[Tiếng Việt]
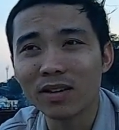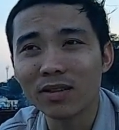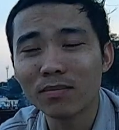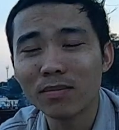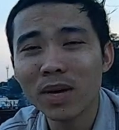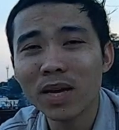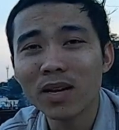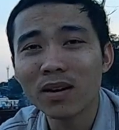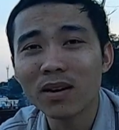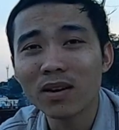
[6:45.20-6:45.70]

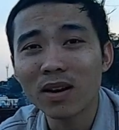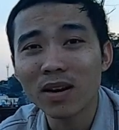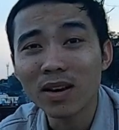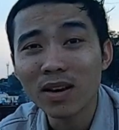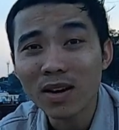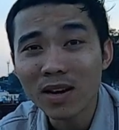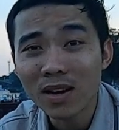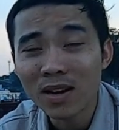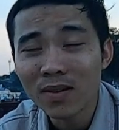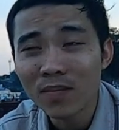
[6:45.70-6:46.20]
biết rất là ít
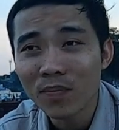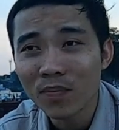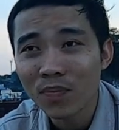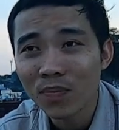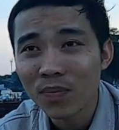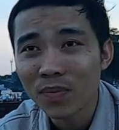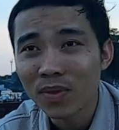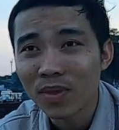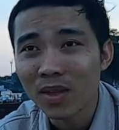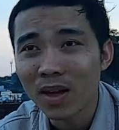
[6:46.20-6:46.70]
á đó.
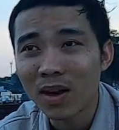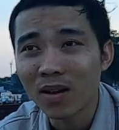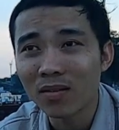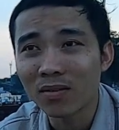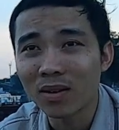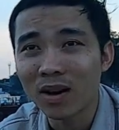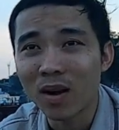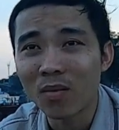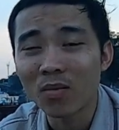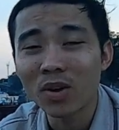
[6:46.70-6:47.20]
đó
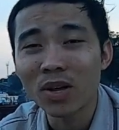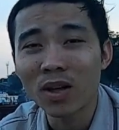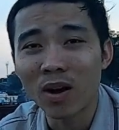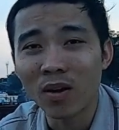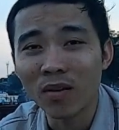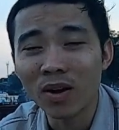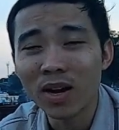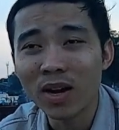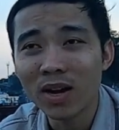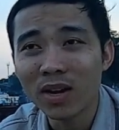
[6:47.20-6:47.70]
không, không có
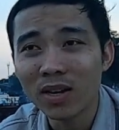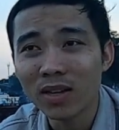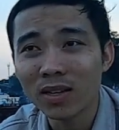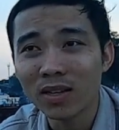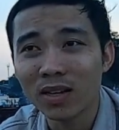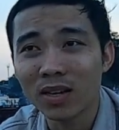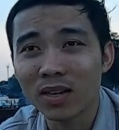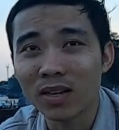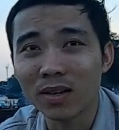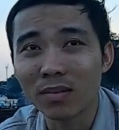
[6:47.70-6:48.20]
giỏi á
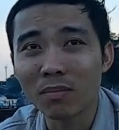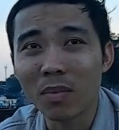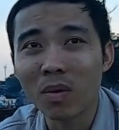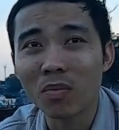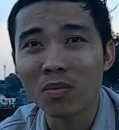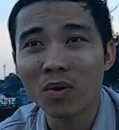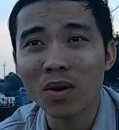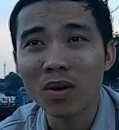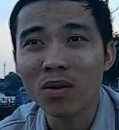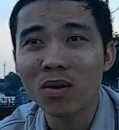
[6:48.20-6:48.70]
thì
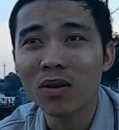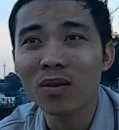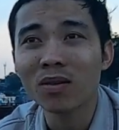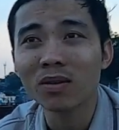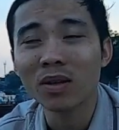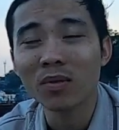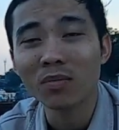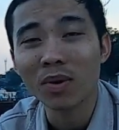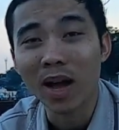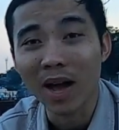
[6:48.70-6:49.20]
mong nó
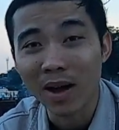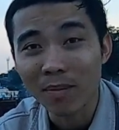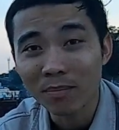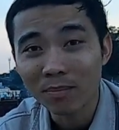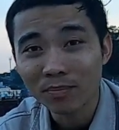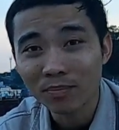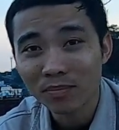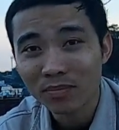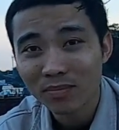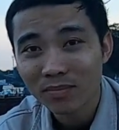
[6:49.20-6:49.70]
thông cảm
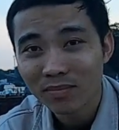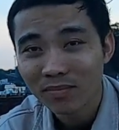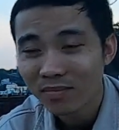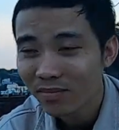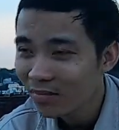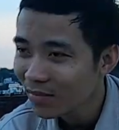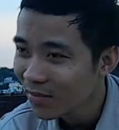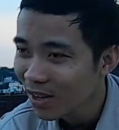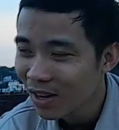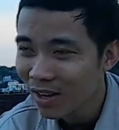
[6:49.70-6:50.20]

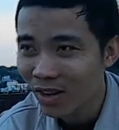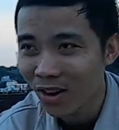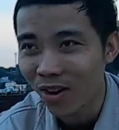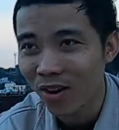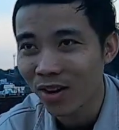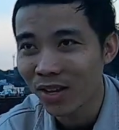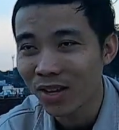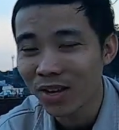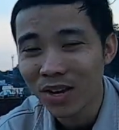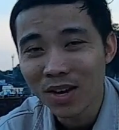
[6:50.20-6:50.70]

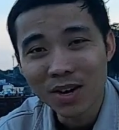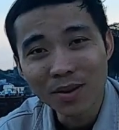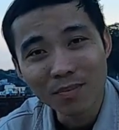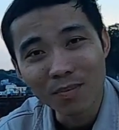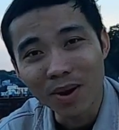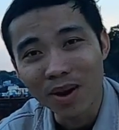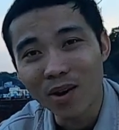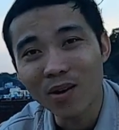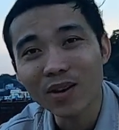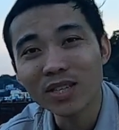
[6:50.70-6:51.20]
rồi
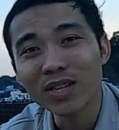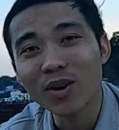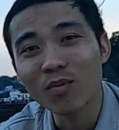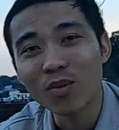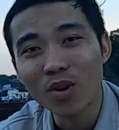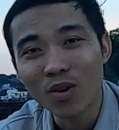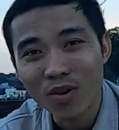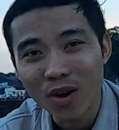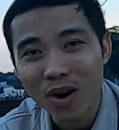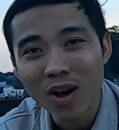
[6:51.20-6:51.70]
mình nói xong
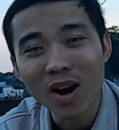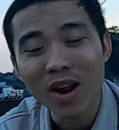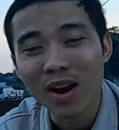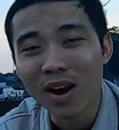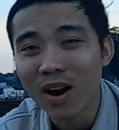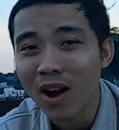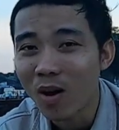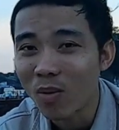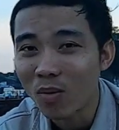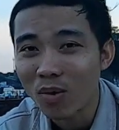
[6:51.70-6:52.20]
câu đó là
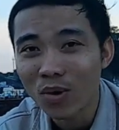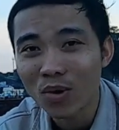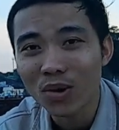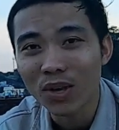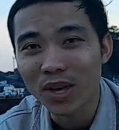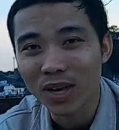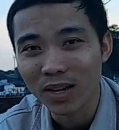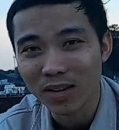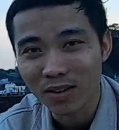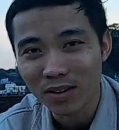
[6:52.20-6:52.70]
nó không có nói
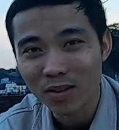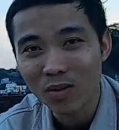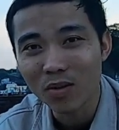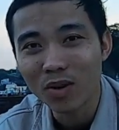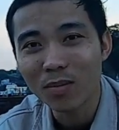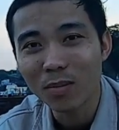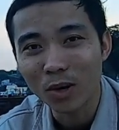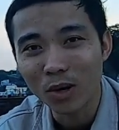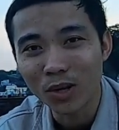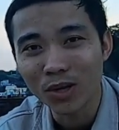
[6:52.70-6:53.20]
chuyện nữa luôn
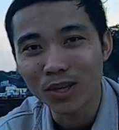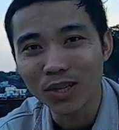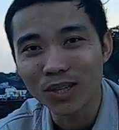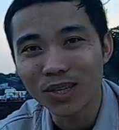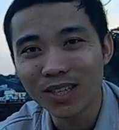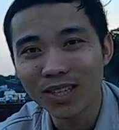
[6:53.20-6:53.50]
á mọi người